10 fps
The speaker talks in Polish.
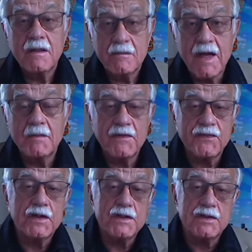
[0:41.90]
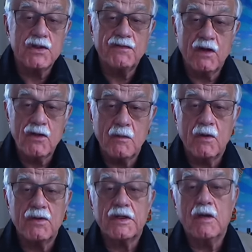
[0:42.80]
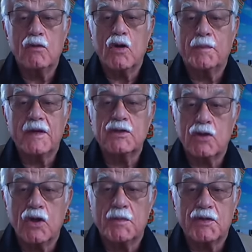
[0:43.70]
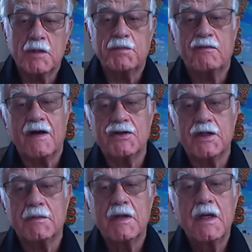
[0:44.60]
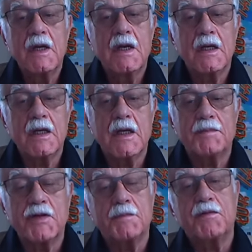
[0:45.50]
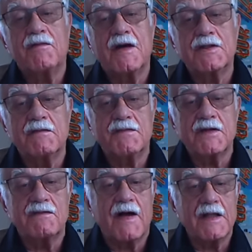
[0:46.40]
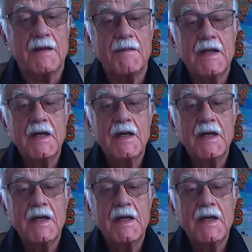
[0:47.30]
Mamy wszyscy świadomość, że Europa stoi przed poważnym, e, przed poważnym wyzwaniem